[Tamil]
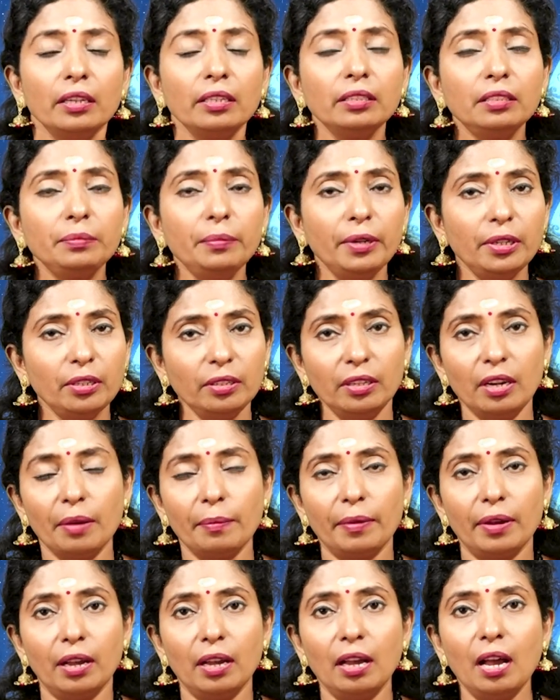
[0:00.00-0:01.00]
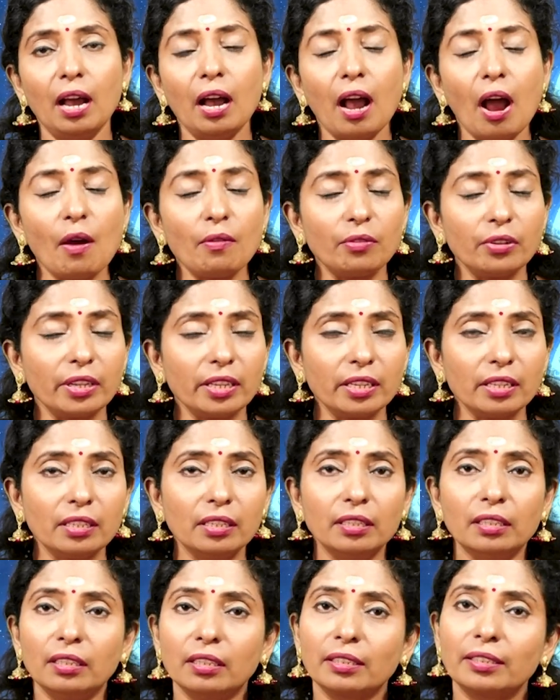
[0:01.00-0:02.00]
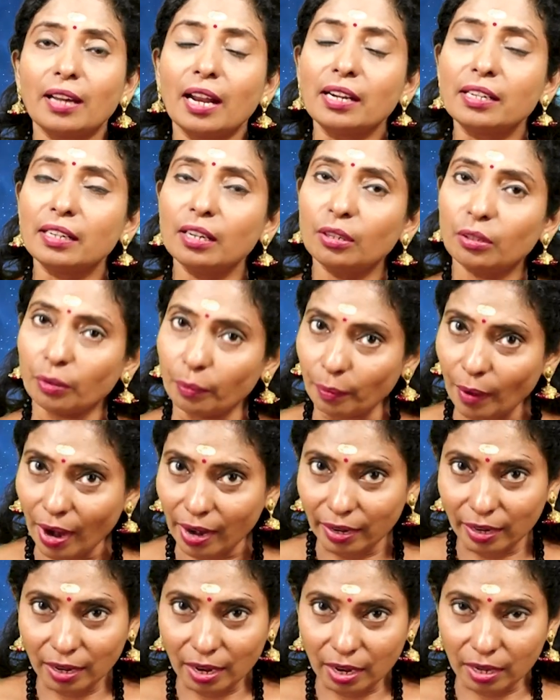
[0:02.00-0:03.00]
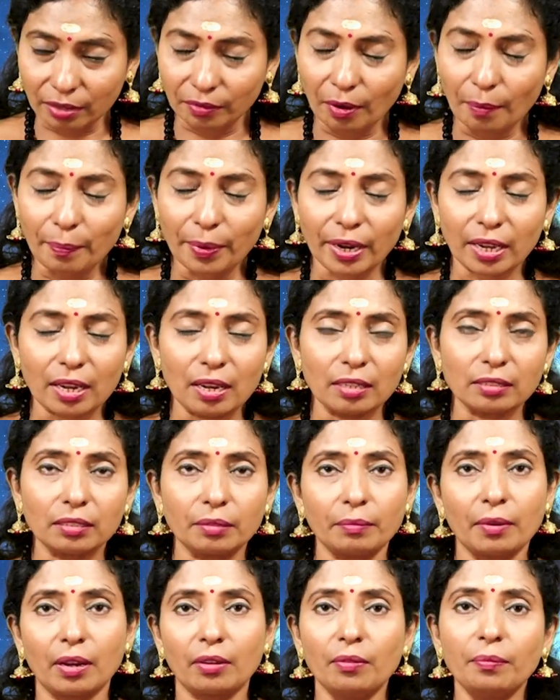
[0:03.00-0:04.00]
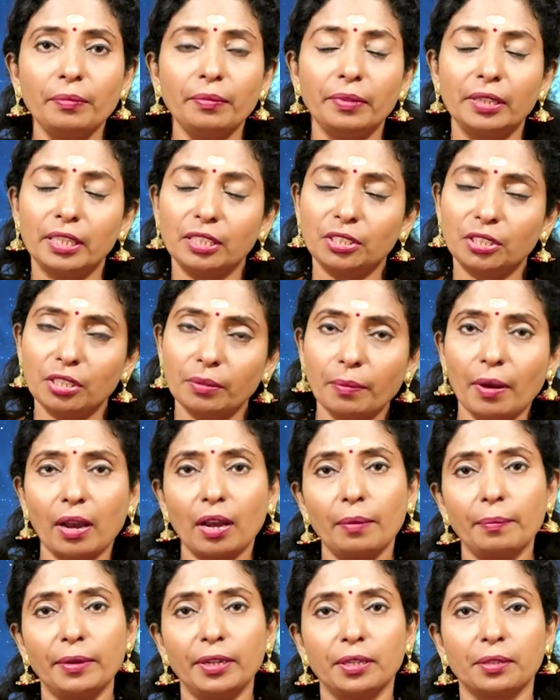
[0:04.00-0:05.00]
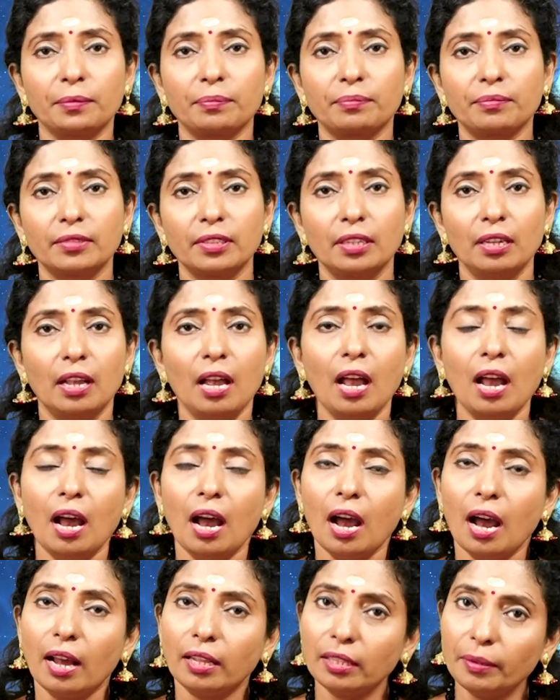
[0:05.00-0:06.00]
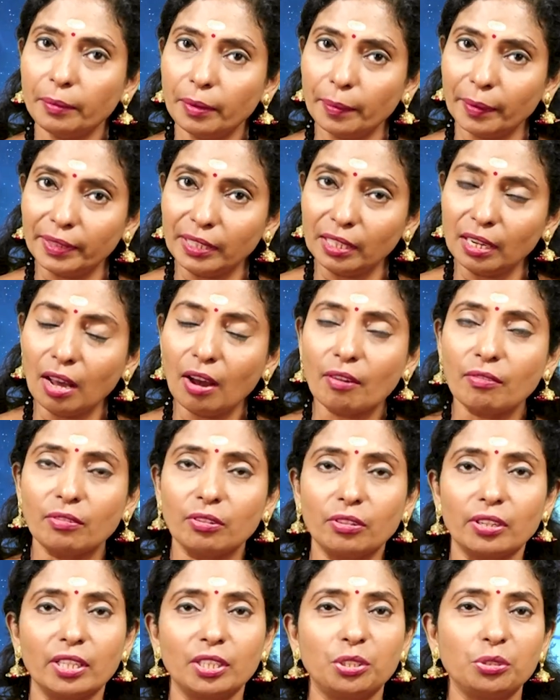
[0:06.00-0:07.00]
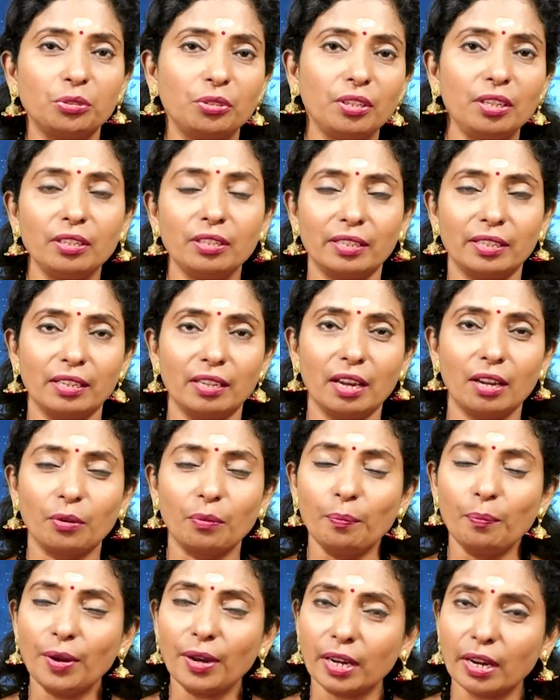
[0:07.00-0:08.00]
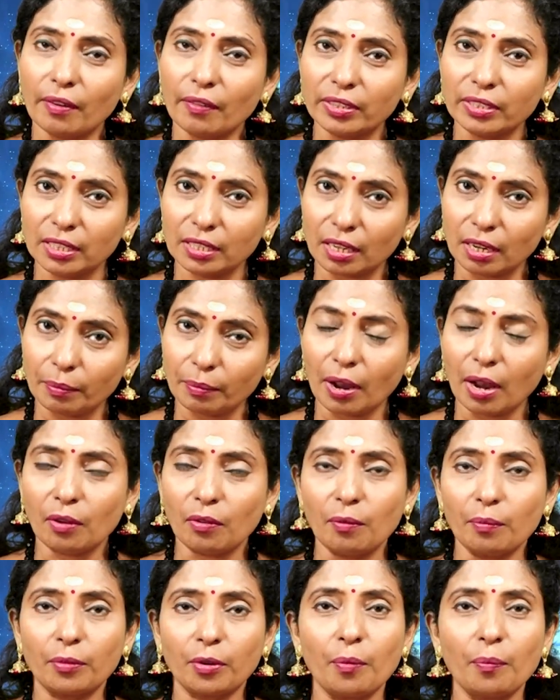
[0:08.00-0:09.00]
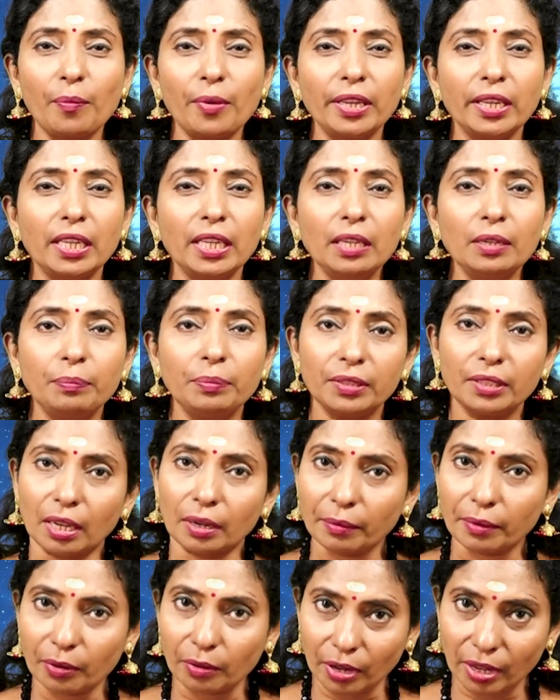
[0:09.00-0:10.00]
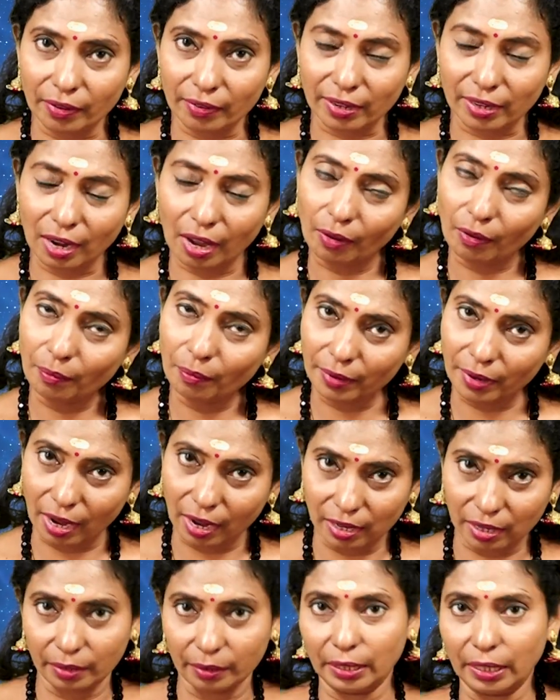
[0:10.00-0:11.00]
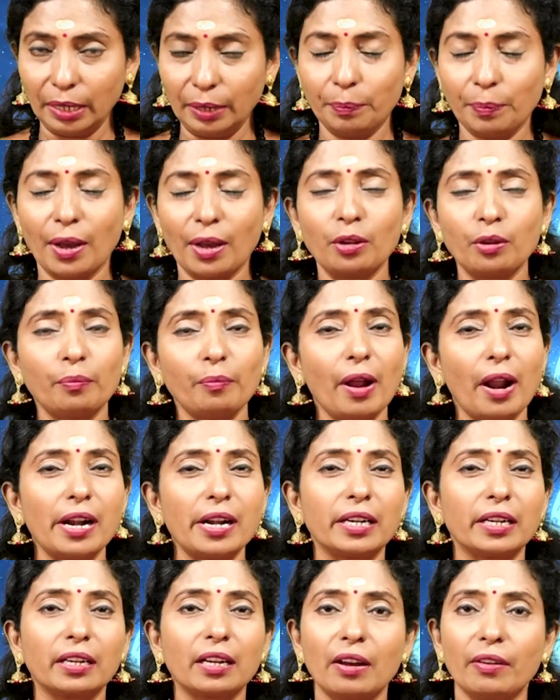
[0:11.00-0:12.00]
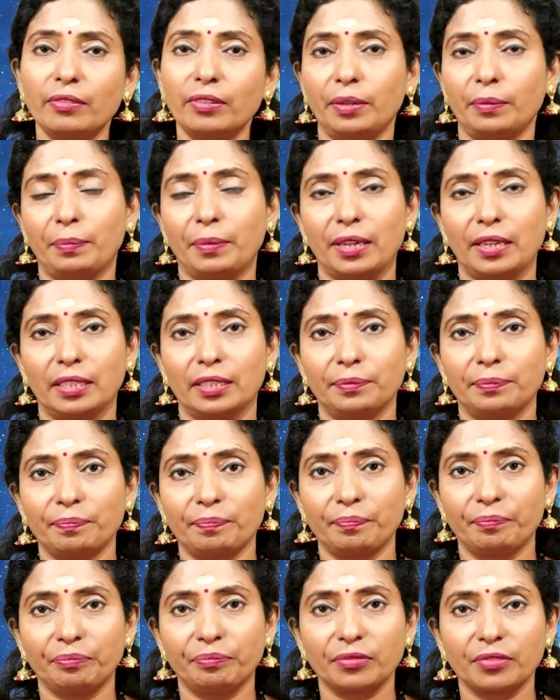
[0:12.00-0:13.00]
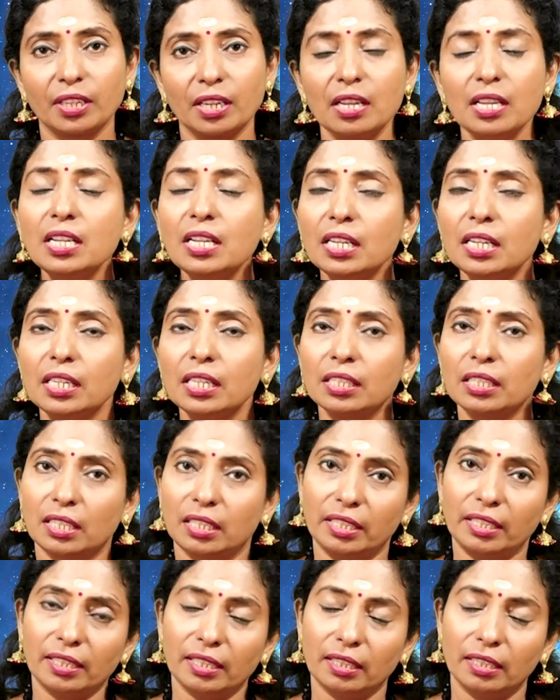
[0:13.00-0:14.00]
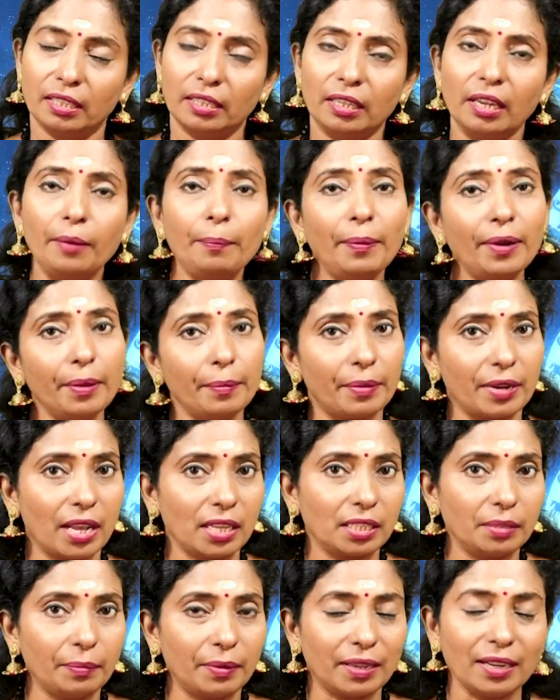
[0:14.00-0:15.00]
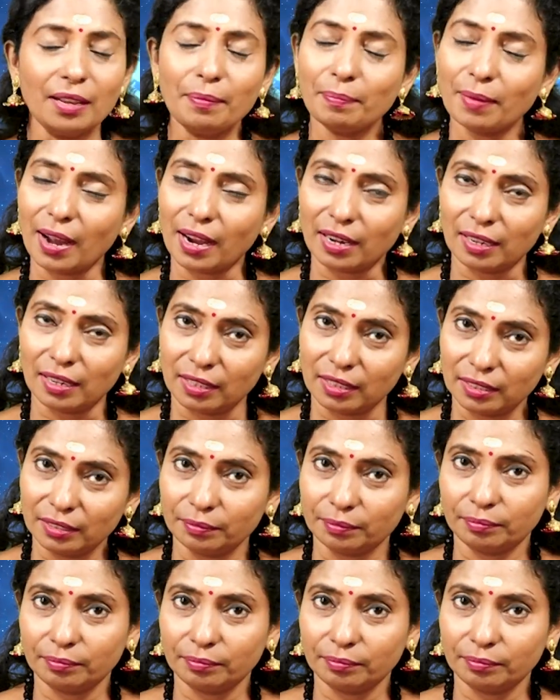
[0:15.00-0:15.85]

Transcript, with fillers: இது மட்டும் இல்லாமல் அவங்களுடைய கண்கள் ரொம்ப அழகாகவும் பிரகாசமாகவும் நிச்சயமாக மீண்டும் அதே மாதிரி பார்த்தீங்கன்னா அவங்களுடைய சுக்கரன் இல்லையா ரொம்ப கவர்ச்சிகரமாகவும் ரொம்ப ஈர்ப்பு ஈர்ப்புத்தன்மையுடையவர்களாகவும் இருப்பாங்க ரொம்ப அழகாகவும் இருப்பாங்க சரிங்க இப்போ நம்ம ராசி பலன்களை பார்க்கலாங்க